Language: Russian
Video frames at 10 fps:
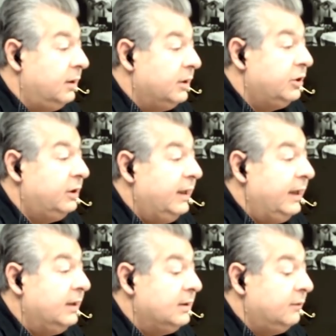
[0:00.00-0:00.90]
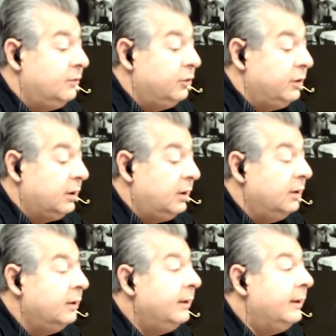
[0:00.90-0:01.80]
ожидается
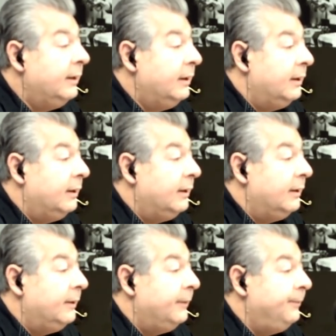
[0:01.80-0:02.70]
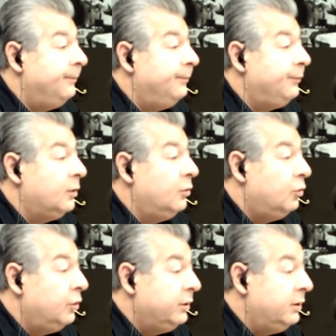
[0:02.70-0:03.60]
все-таки э,
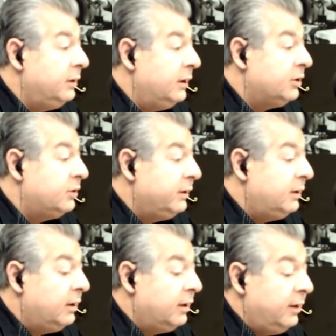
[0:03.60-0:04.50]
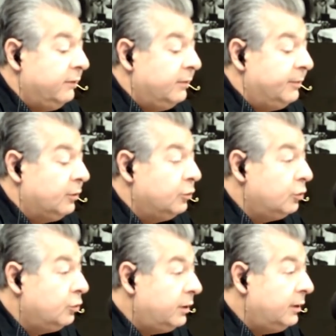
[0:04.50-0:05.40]
от нашего генерального
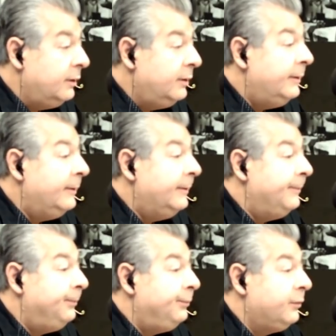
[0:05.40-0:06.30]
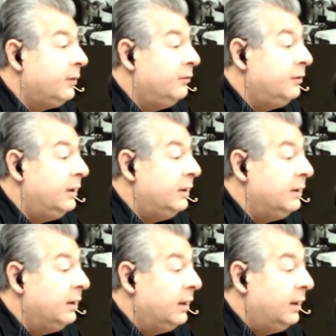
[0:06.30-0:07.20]
прокурора э, выдать
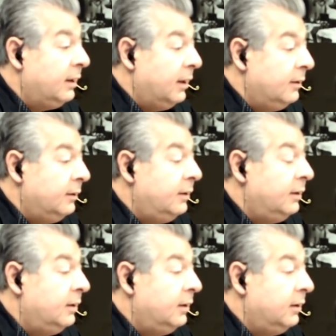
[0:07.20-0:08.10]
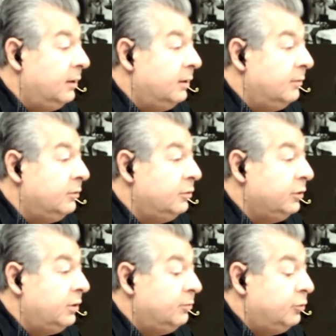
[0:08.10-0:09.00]
на гора э,
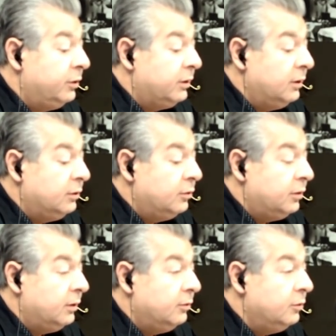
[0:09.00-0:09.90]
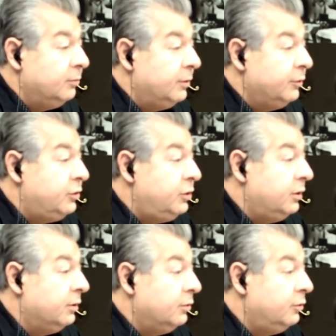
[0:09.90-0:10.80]
тот репорт, который он
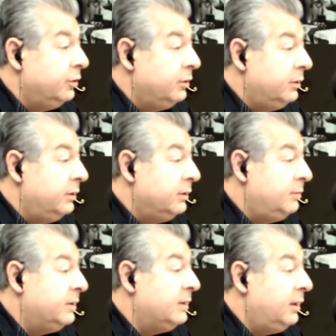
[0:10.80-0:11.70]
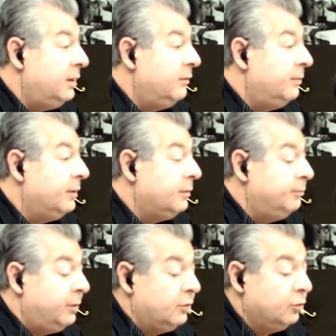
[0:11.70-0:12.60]
получил от специального
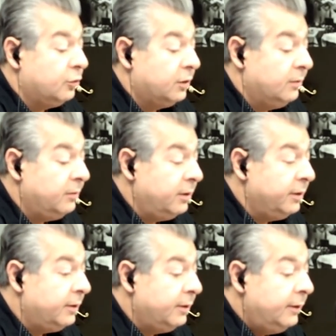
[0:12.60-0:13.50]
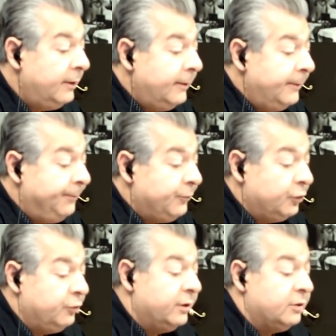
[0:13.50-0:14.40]
прокурора Малора,
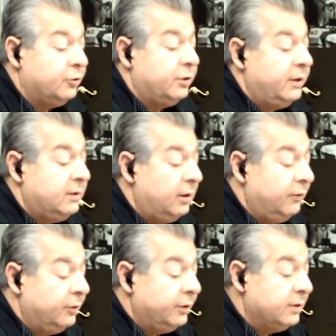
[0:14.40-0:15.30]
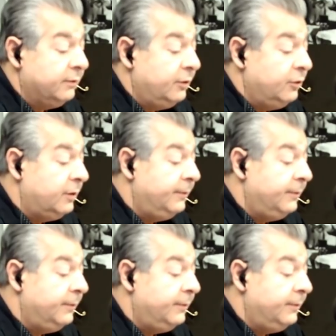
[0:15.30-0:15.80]
вот у нас уже есть телефонный звонок.